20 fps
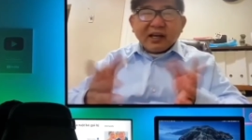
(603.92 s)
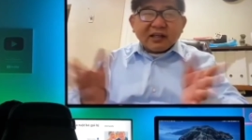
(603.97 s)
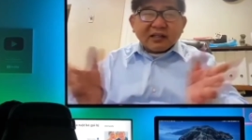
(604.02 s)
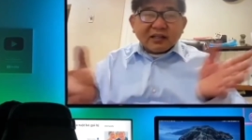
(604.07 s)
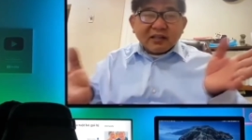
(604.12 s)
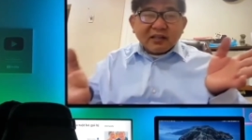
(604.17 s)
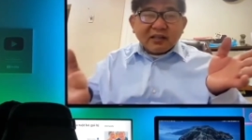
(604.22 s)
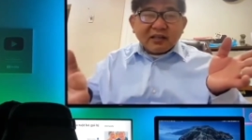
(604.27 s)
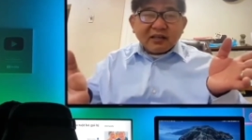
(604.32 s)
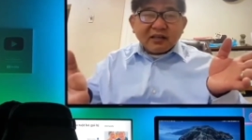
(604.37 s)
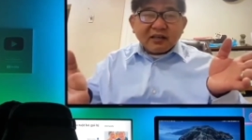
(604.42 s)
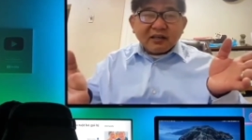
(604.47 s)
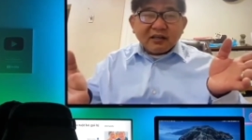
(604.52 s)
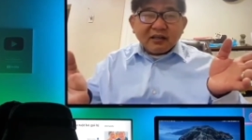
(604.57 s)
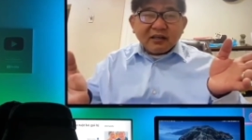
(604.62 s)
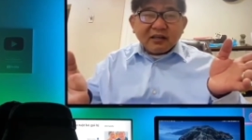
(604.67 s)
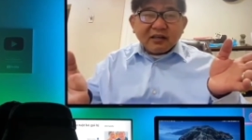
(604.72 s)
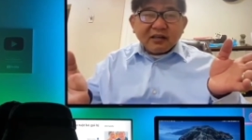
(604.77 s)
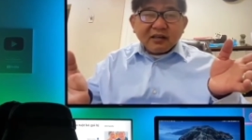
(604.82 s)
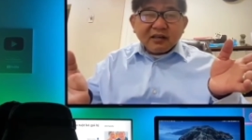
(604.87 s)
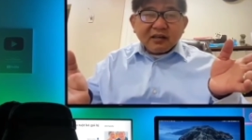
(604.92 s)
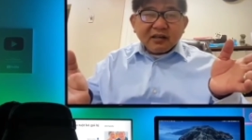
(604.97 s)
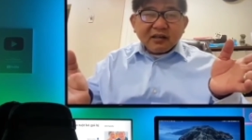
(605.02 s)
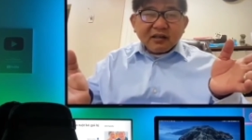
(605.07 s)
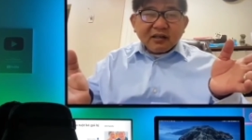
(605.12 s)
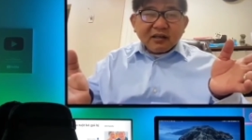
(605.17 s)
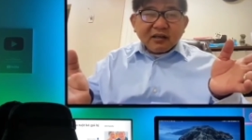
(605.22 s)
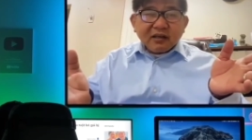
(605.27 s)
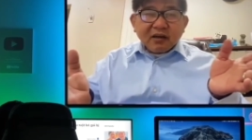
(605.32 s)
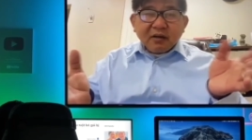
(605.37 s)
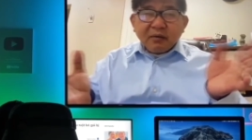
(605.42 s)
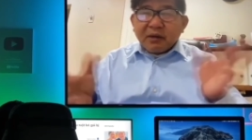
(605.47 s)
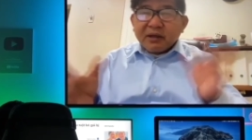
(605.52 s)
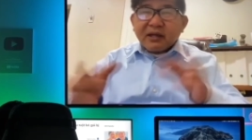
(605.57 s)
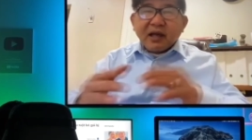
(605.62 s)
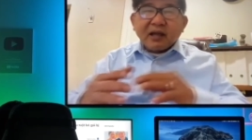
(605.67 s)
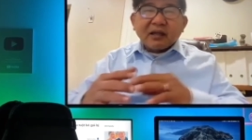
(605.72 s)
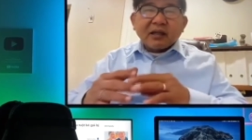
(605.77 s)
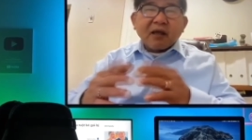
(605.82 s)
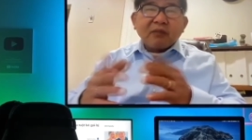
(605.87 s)
các thứ bây giờ
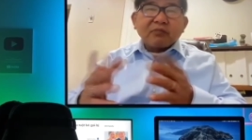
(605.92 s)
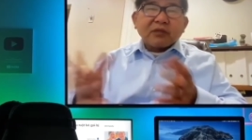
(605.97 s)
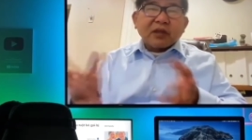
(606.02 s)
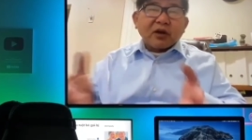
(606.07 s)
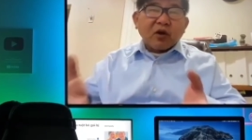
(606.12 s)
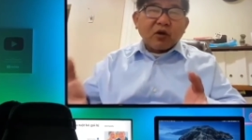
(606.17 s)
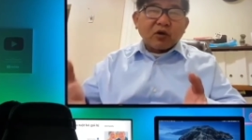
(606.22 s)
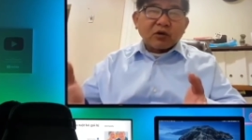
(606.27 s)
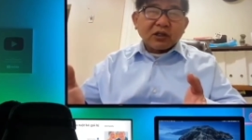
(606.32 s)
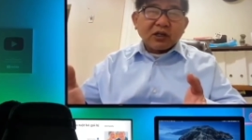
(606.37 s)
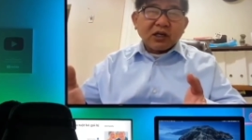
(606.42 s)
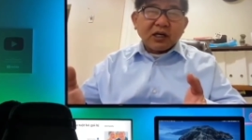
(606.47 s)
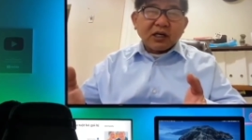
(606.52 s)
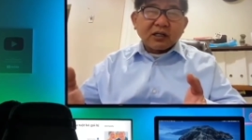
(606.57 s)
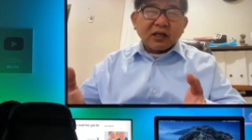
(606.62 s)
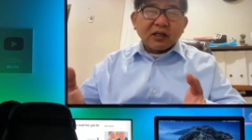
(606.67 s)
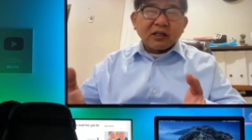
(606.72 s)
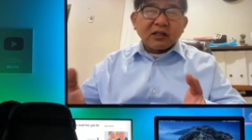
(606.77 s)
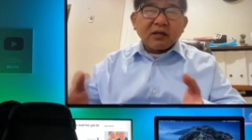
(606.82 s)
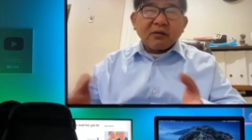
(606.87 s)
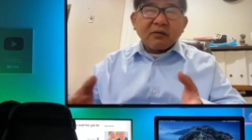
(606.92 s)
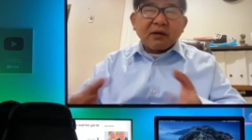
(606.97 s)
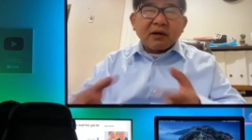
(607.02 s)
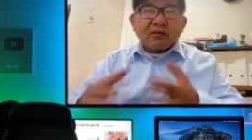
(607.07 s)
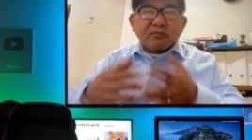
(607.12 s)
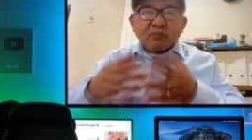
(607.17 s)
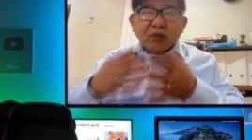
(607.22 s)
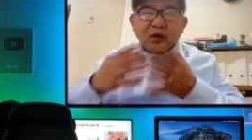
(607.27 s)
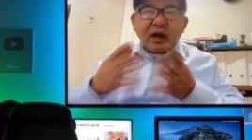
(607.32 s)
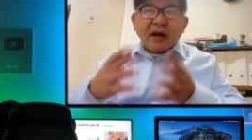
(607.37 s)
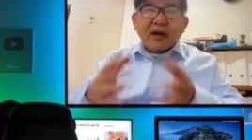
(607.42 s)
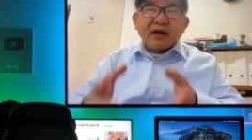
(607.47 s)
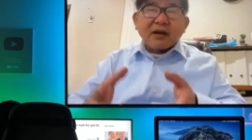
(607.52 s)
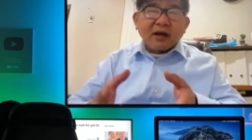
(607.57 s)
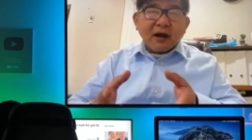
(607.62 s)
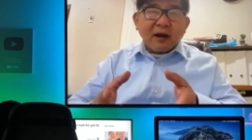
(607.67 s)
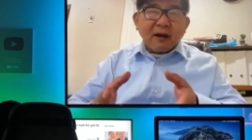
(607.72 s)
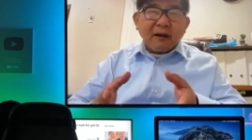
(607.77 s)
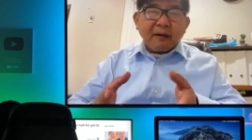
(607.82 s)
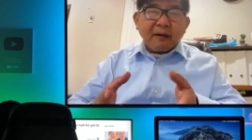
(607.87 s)
thì không thể đổ thừa nó nhưng mà một lần nữa